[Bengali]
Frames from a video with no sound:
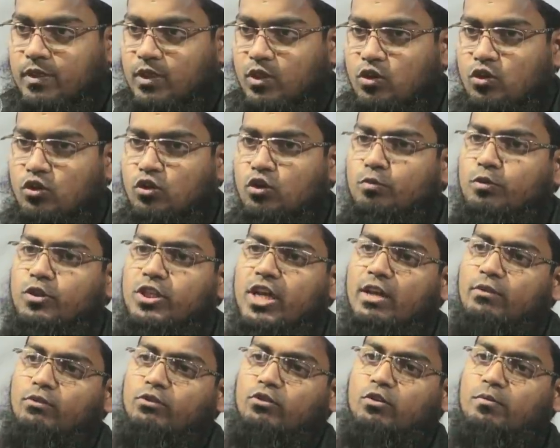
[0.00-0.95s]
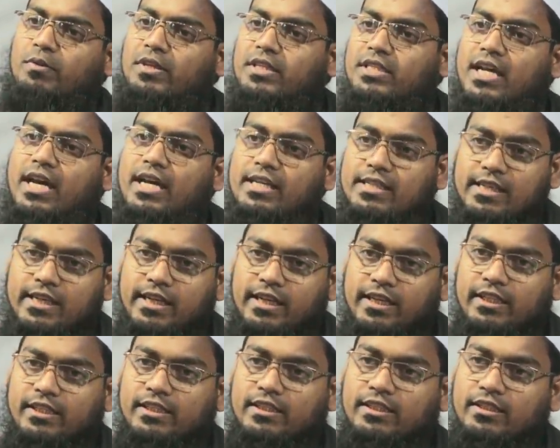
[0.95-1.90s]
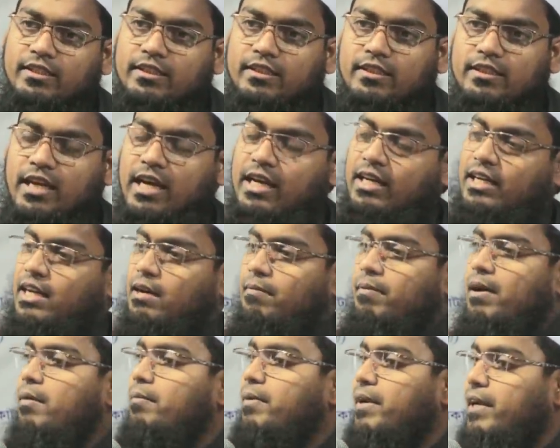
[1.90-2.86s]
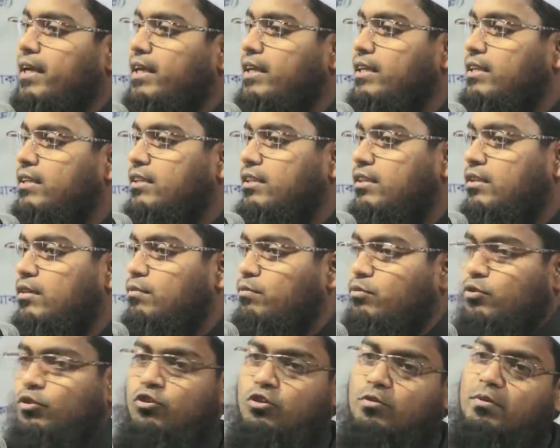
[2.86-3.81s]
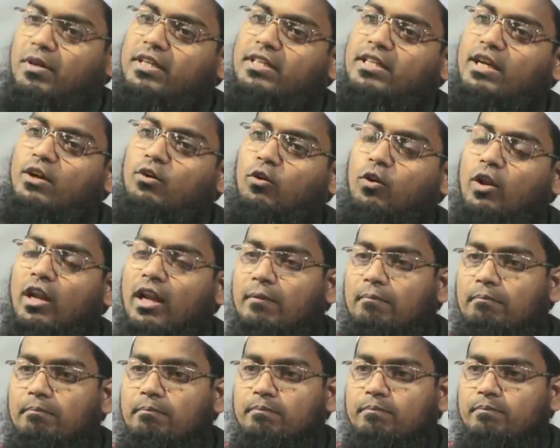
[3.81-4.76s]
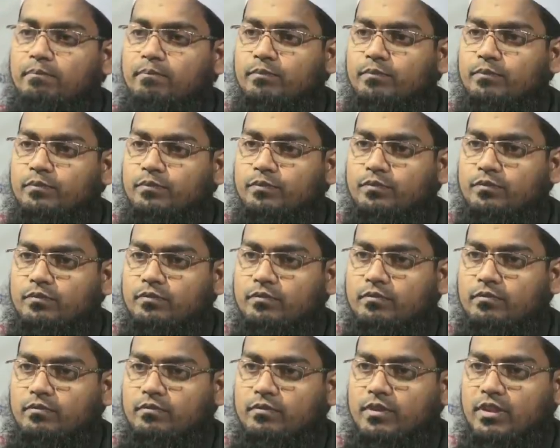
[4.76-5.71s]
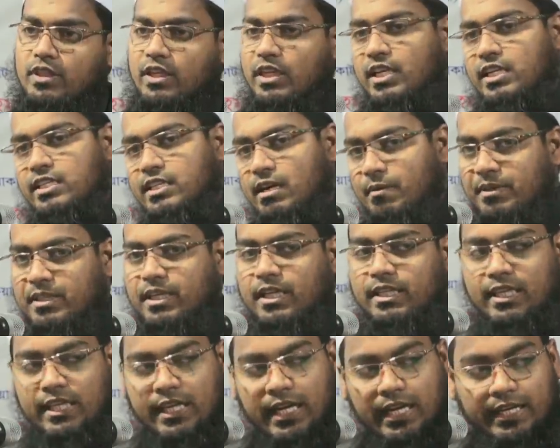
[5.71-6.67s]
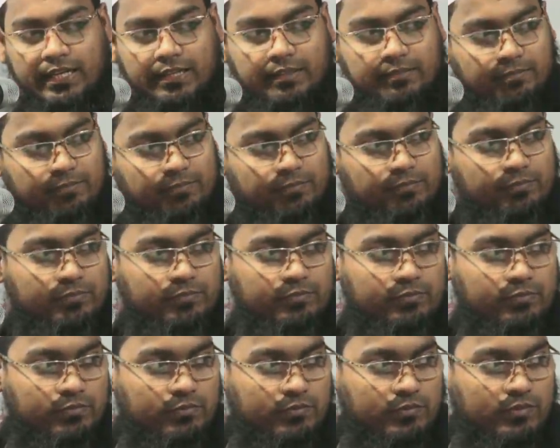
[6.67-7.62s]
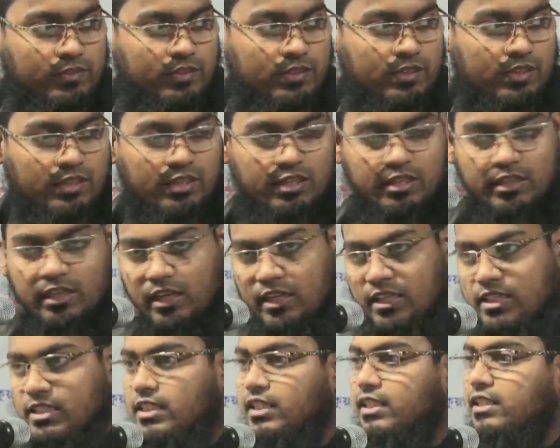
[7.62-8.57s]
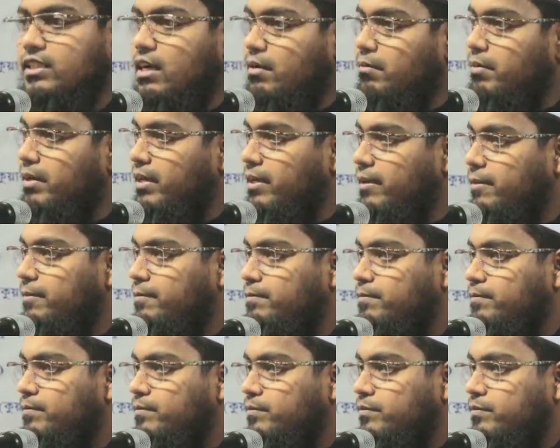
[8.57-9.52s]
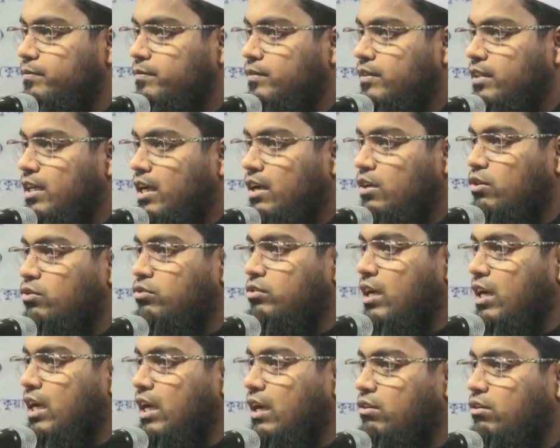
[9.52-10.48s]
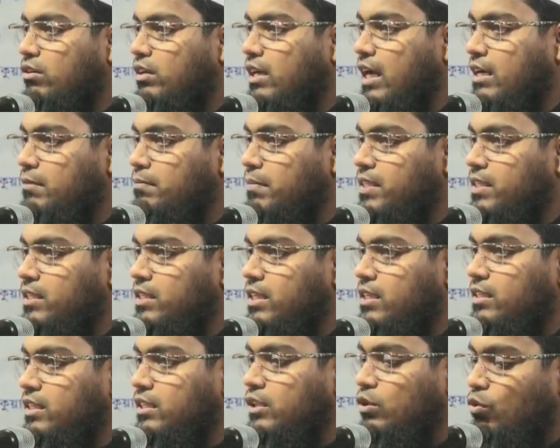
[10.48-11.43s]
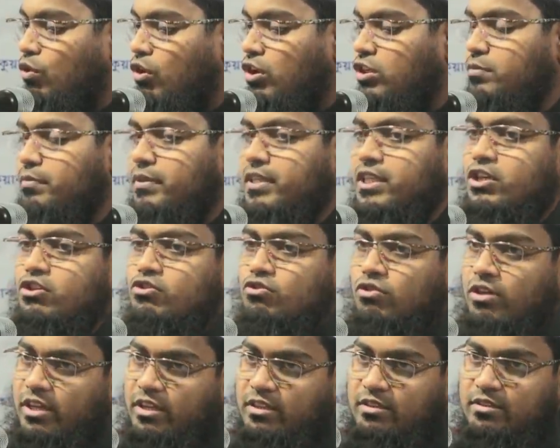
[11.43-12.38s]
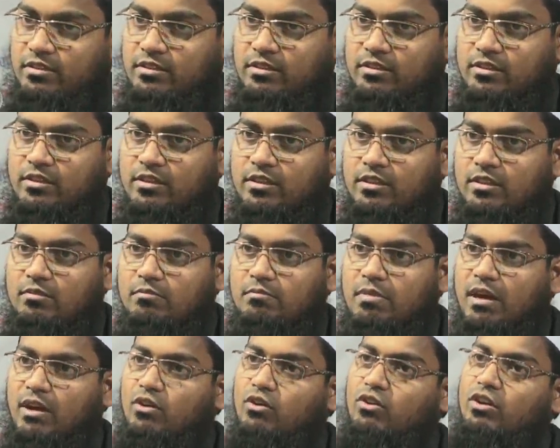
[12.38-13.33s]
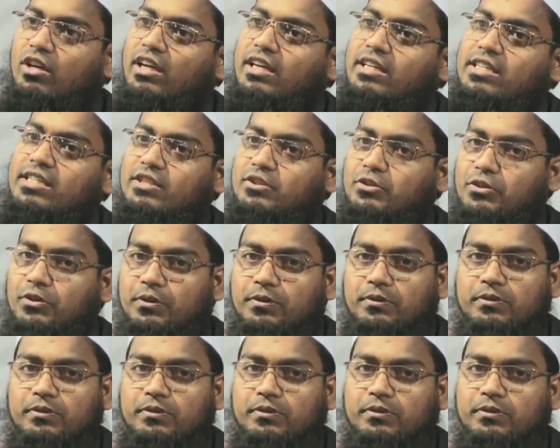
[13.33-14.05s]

খুব শান্ত মেজাজে ঠান্ডা ভাবে প্রতিবাদটা করলাম এরা যাবে তাদের কানে এটা নিশ্চিত যাবে কারণ তারা এখন গান বাজনা চাইতে ওয়াজ বেশি শোনে পাগল হয়ে গেছে তো